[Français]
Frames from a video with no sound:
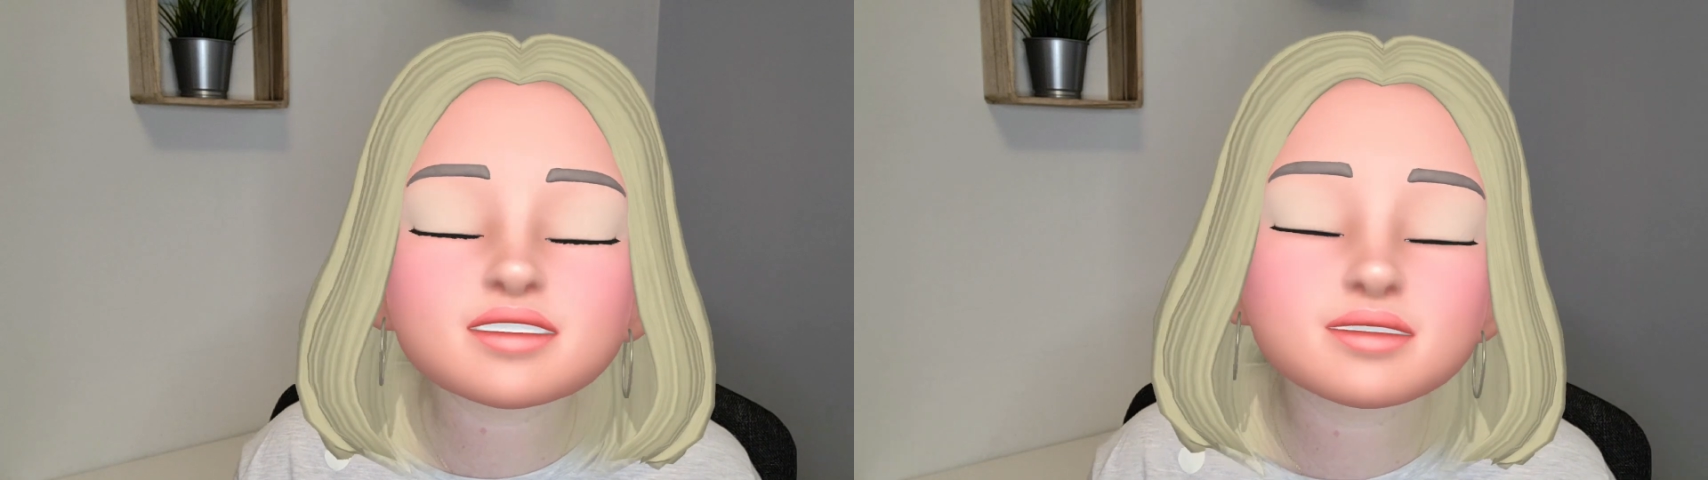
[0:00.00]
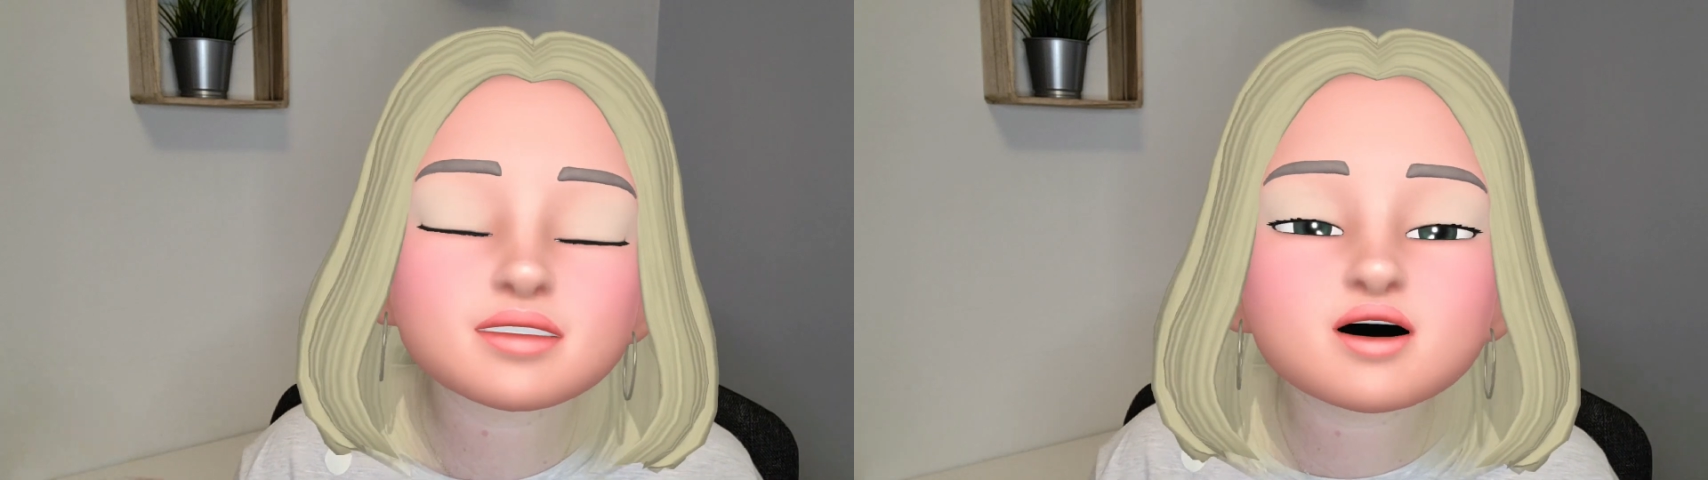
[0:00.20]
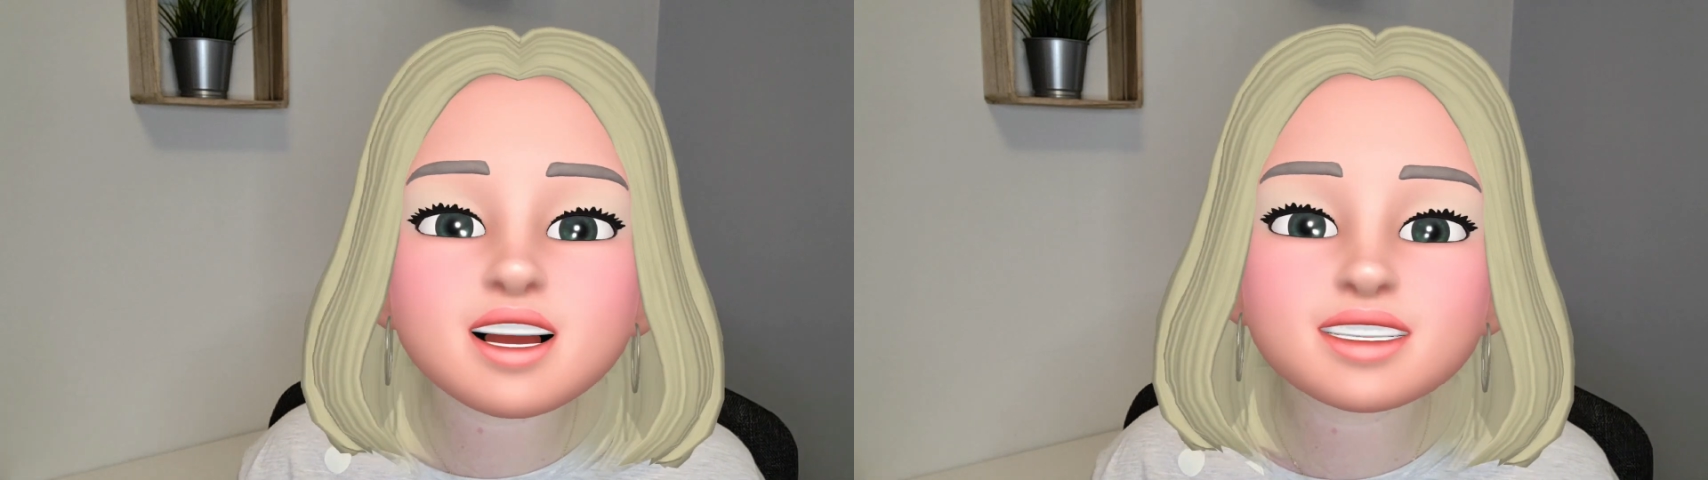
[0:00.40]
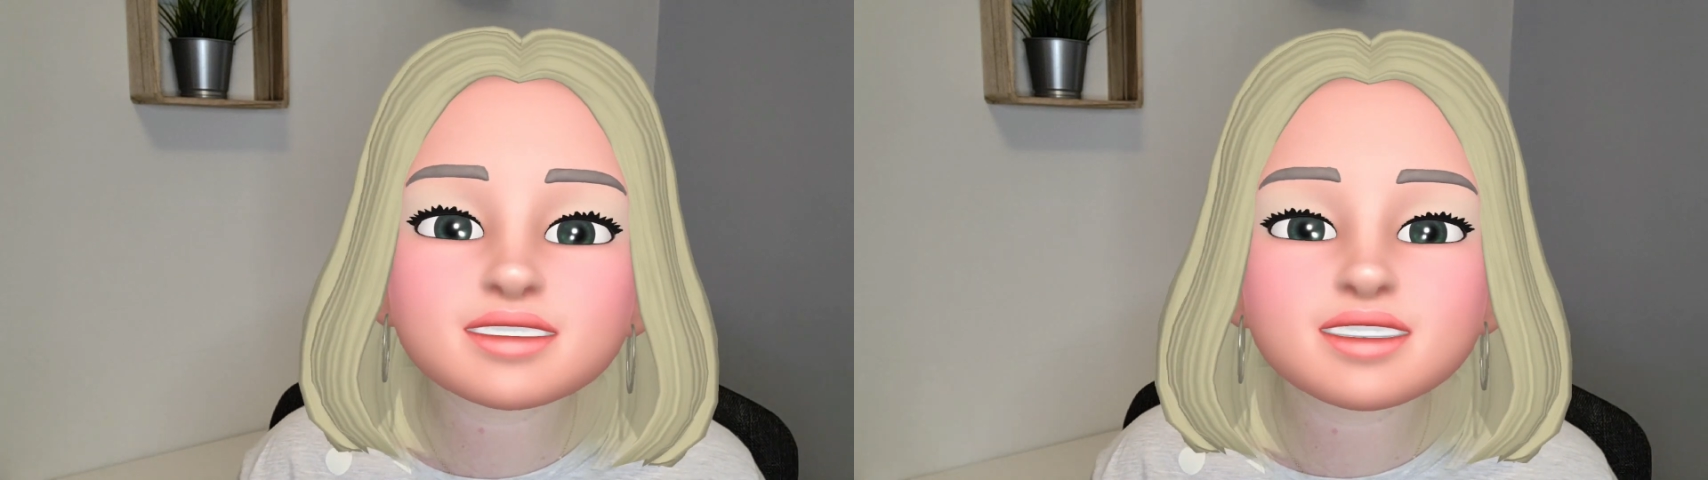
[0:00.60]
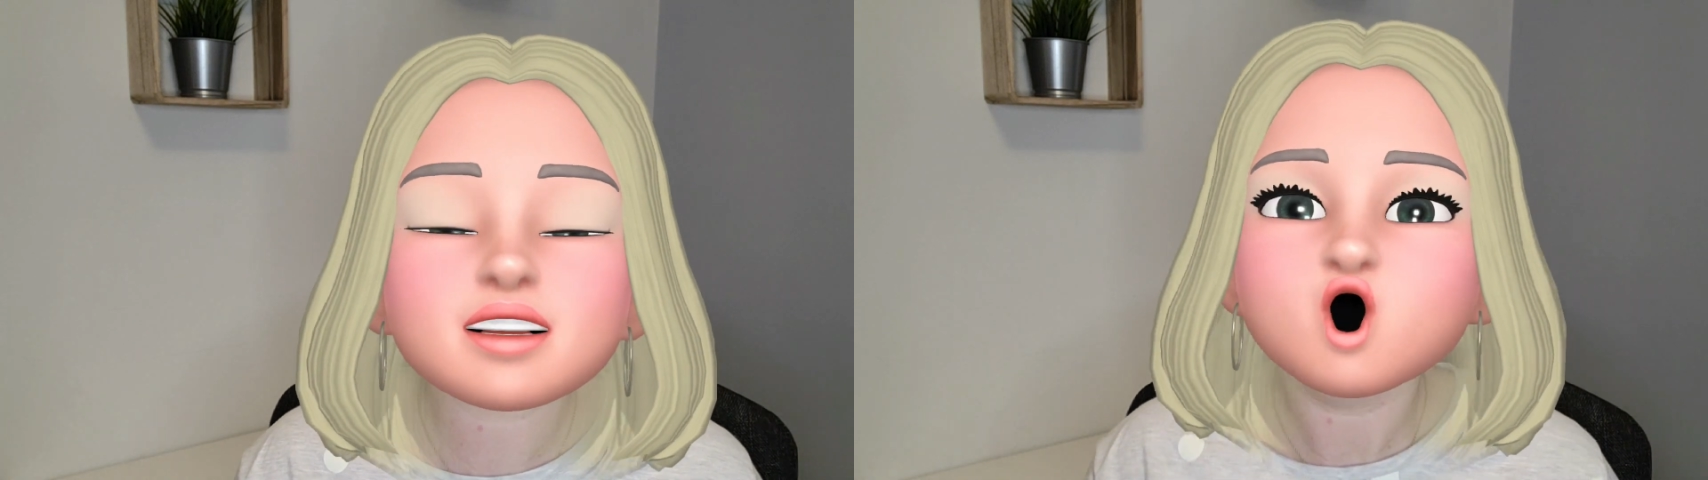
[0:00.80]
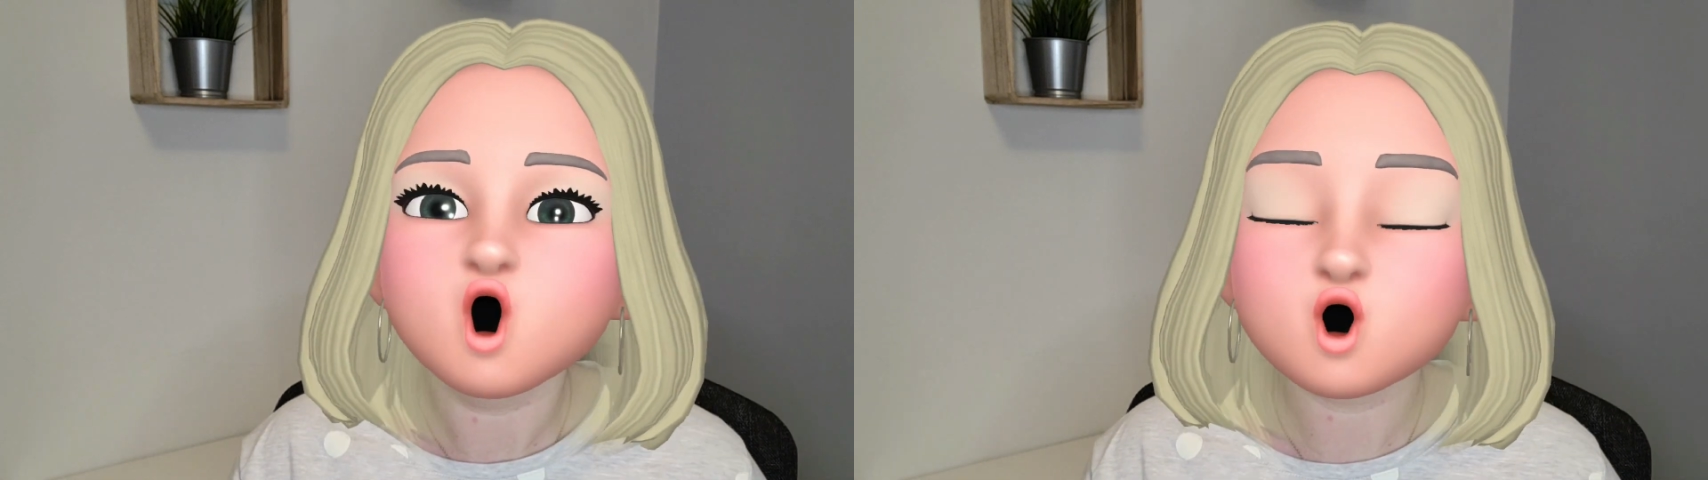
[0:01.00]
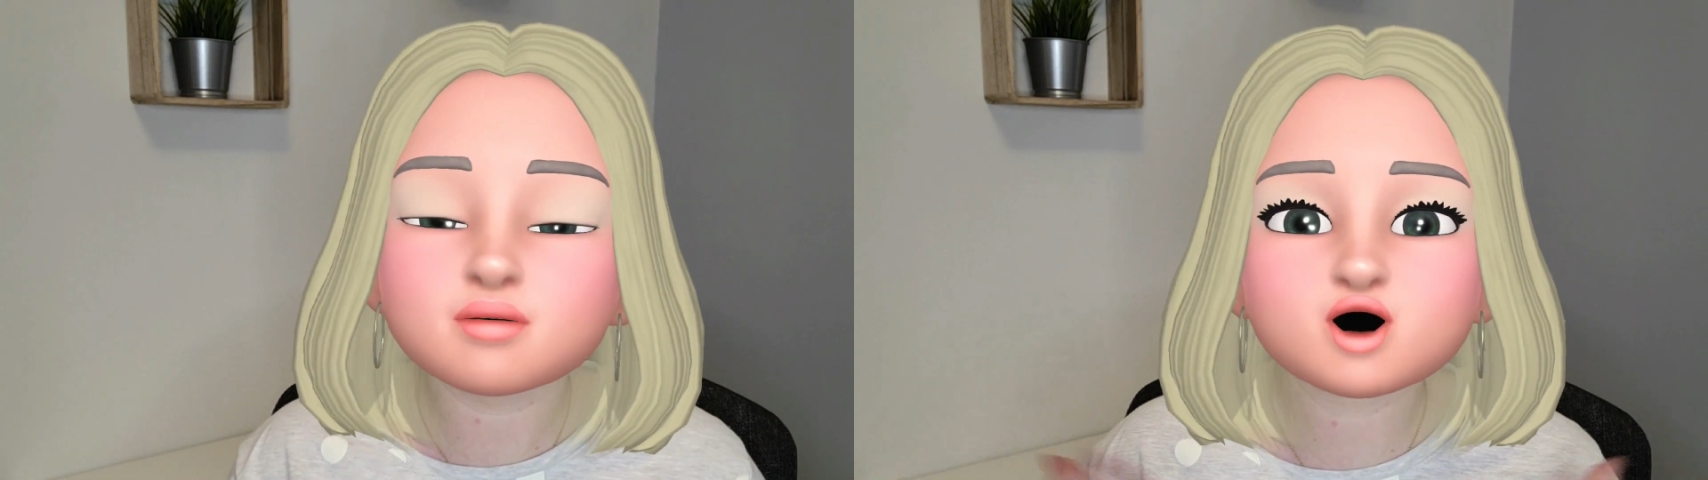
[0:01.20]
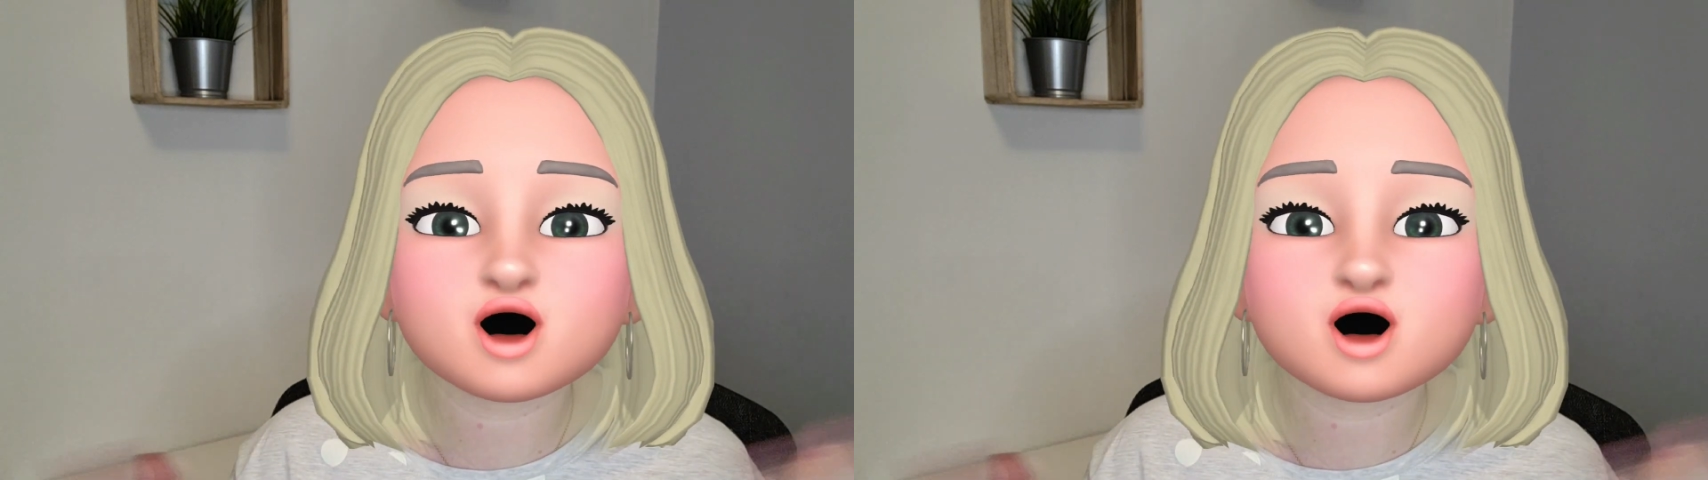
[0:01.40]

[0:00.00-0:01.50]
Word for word: ben voilà Christelle, moi